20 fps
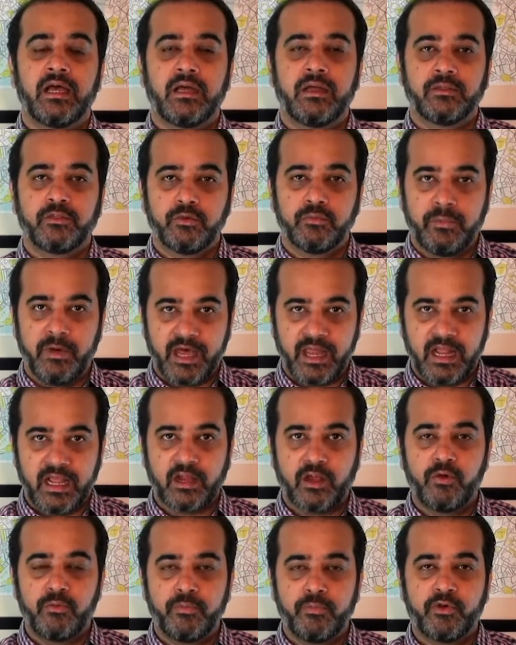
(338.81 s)
जो बारह
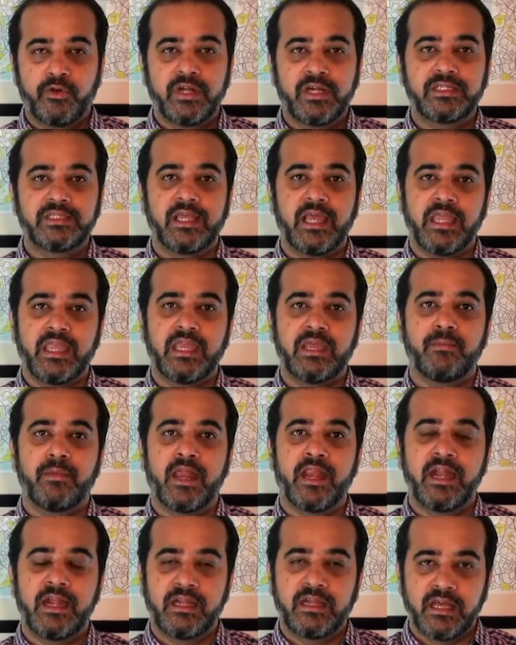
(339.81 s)
कंपोनेंट्स हैं ये
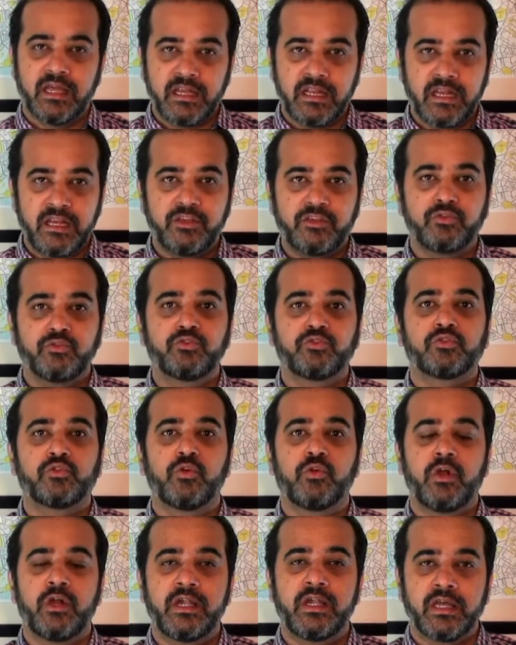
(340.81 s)
हमारे इंटरनल इश्यूज
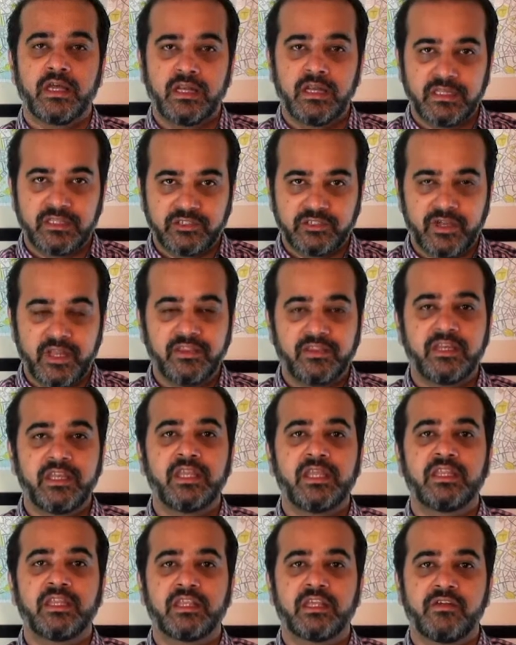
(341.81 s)
को इंटरनल स्ट्रेंथनिंग
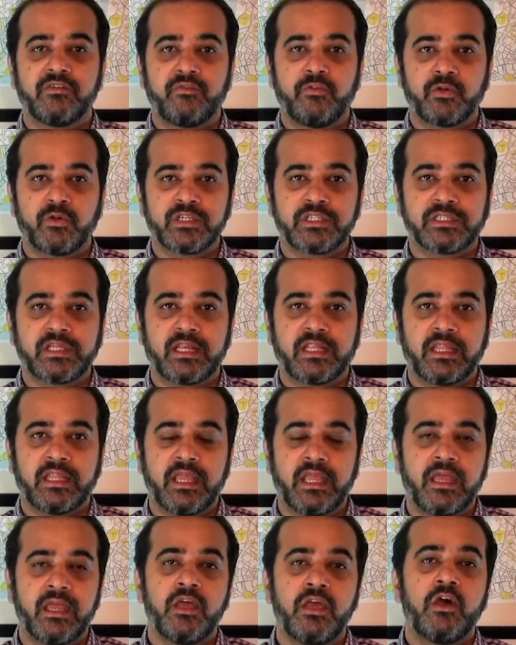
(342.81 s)
की तरफ फोकस करते
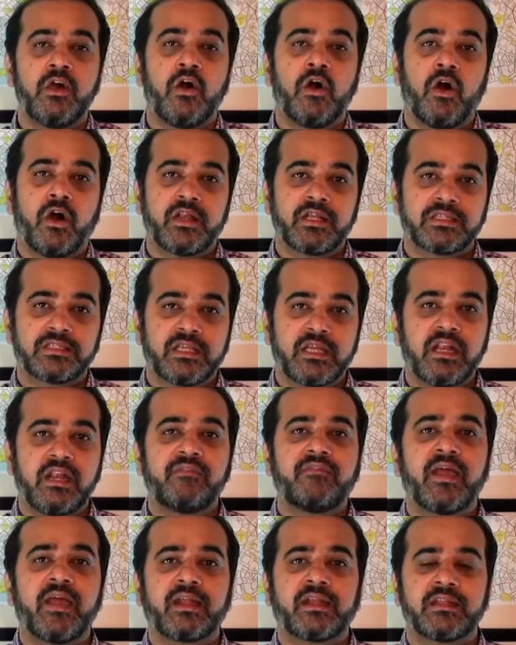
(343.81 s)
हैं और एक्सटर्नल
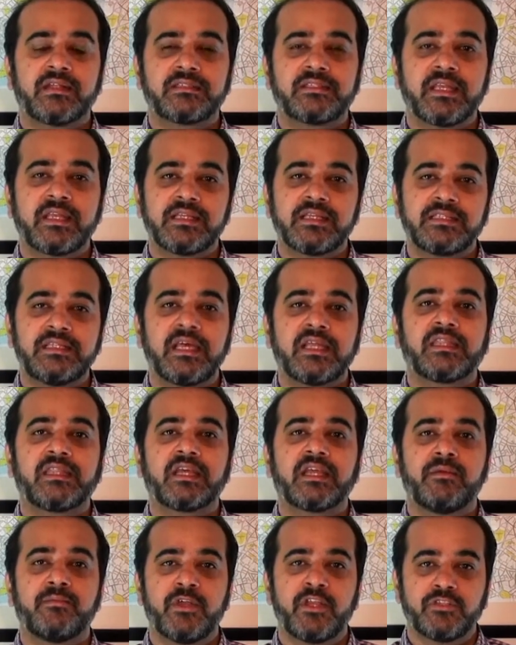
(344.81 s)
फैक्टर्स से किसी हद
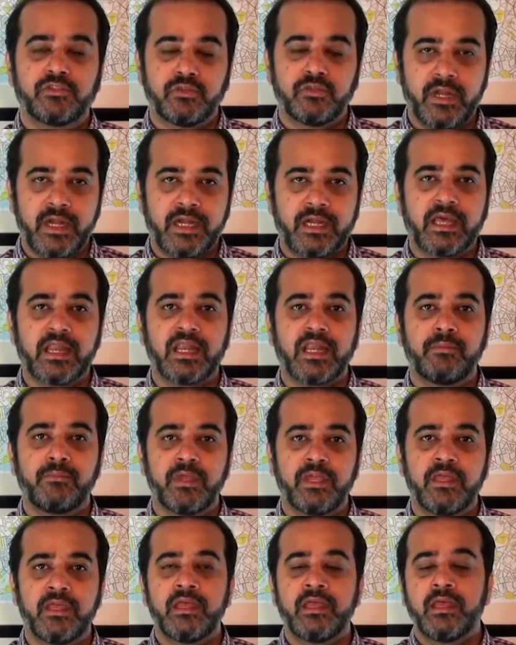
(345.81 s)
तक हमें इंसुलेट करने में
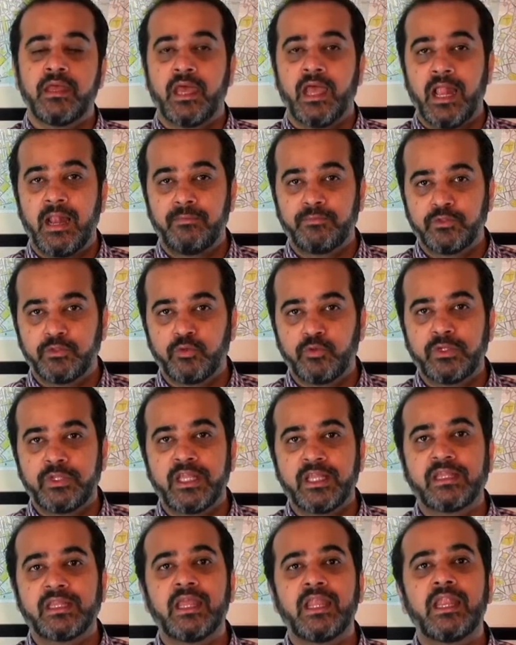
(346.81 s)
हेल्प ज़रूर
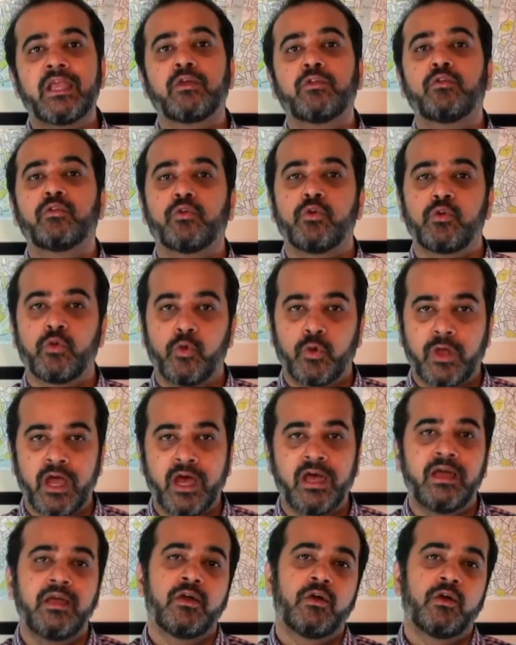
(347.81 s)
देते हैं लेकिन उनको रोका
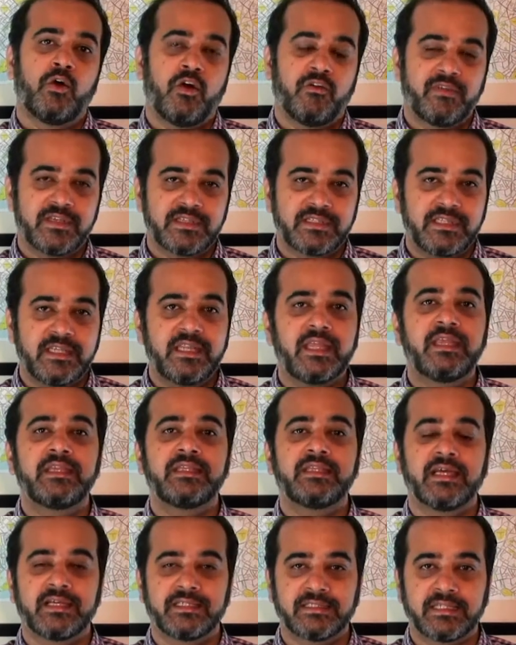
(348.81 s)
ऑब्वियसली नहीं
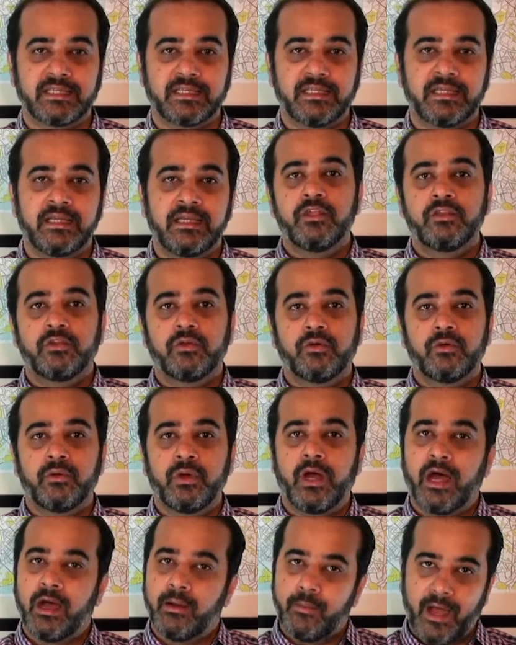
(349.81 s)
जा सकता तो
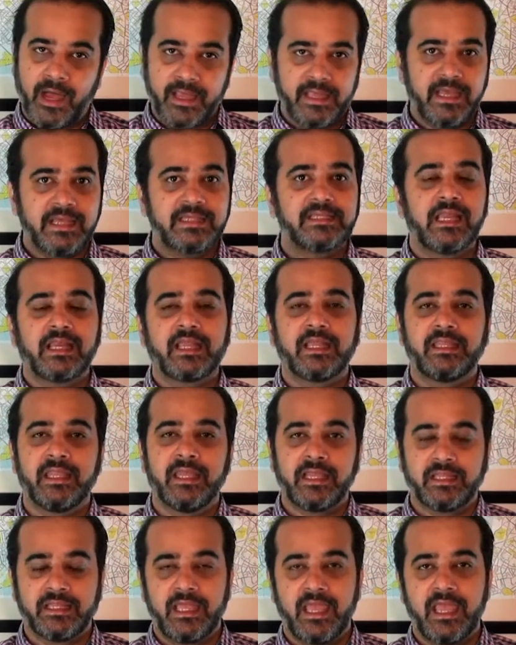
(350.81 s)
आइए चल के
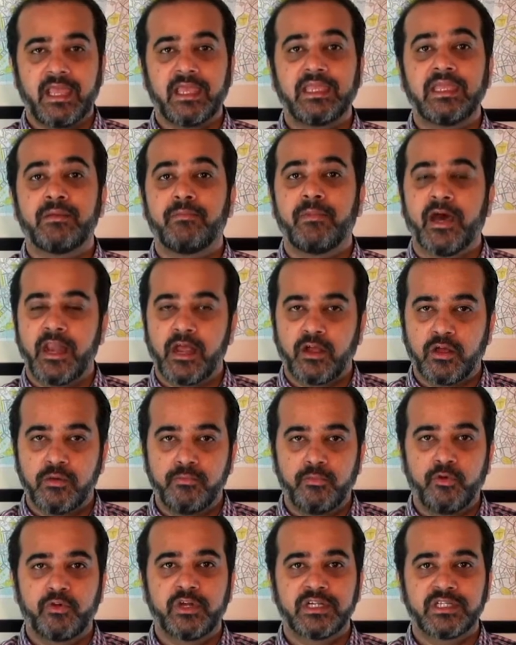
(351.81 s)
देखते हैं कि ये बारह
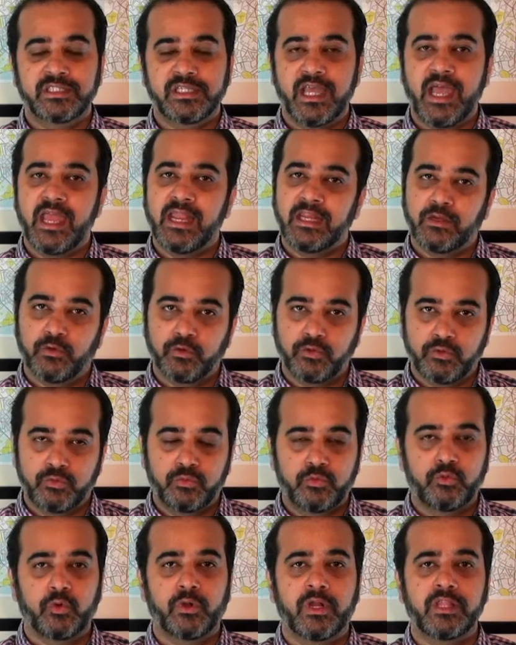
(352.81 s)
कंपोनेंट्स क्या है इनको
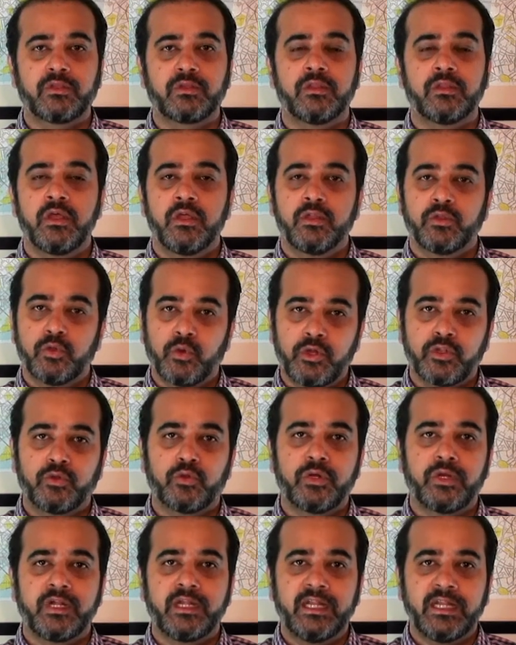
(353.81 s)
थोड़ा थोड़ी
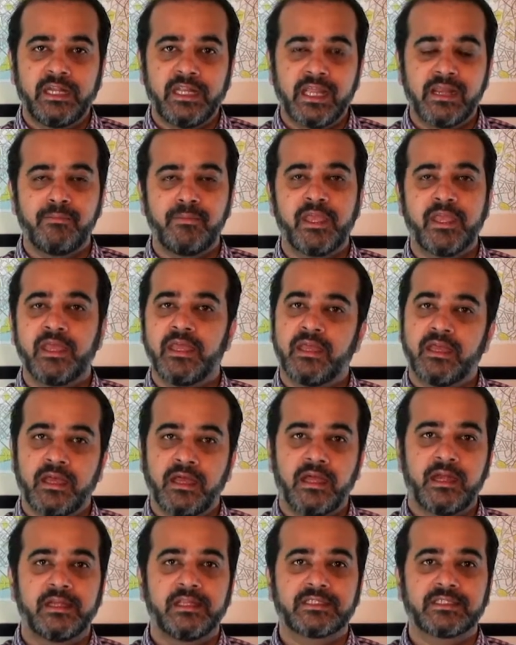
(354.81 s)
थोड़ी डिटेल
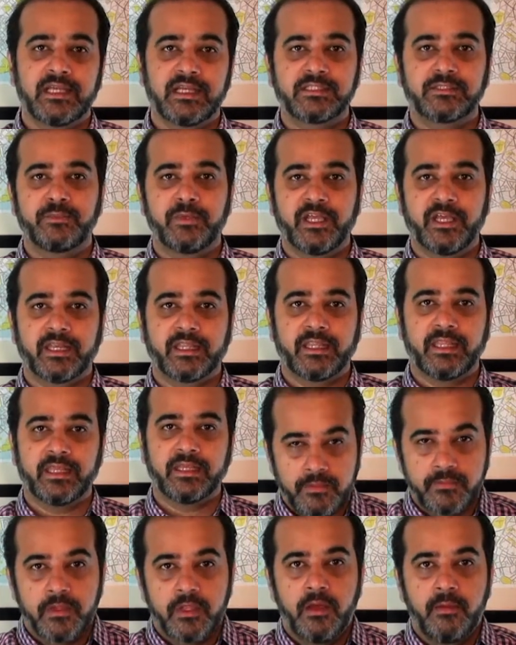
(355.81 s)
में डिस्कस भी करते
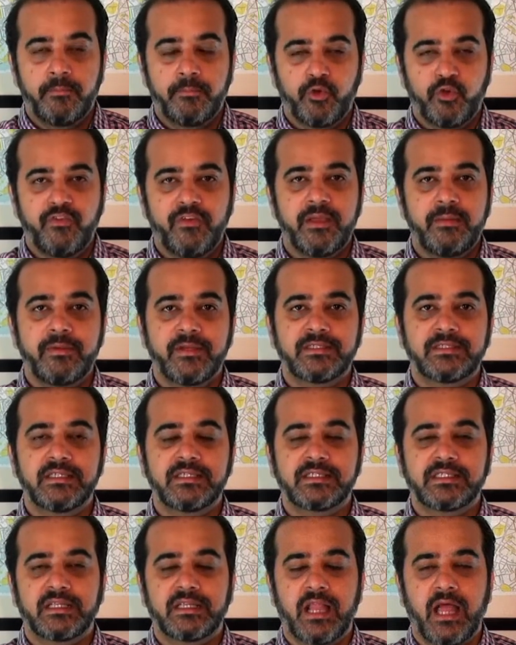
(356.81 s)
हैं इम्प्रूविंग
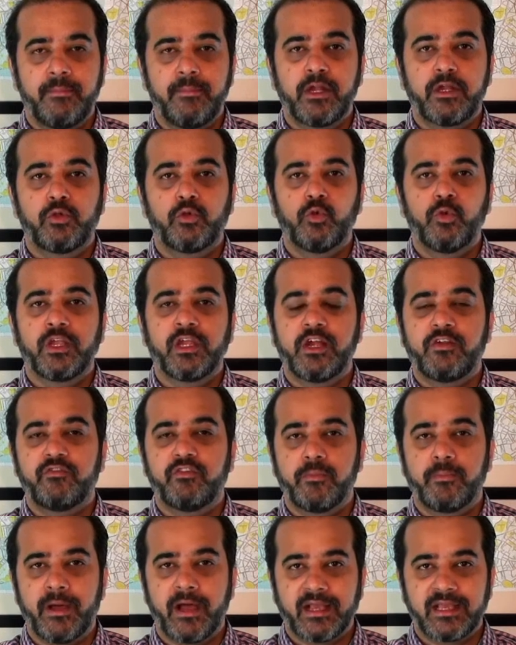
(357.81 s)
बिजनेस क्लाइमेट टूल किट
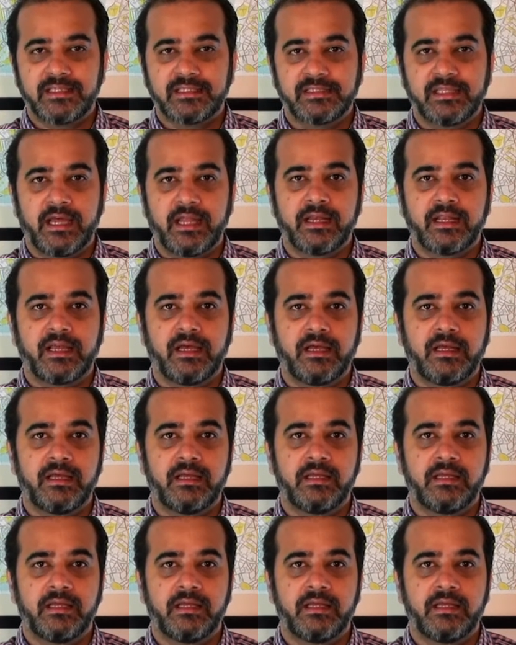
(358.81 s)
फॉर पाकिस्तान का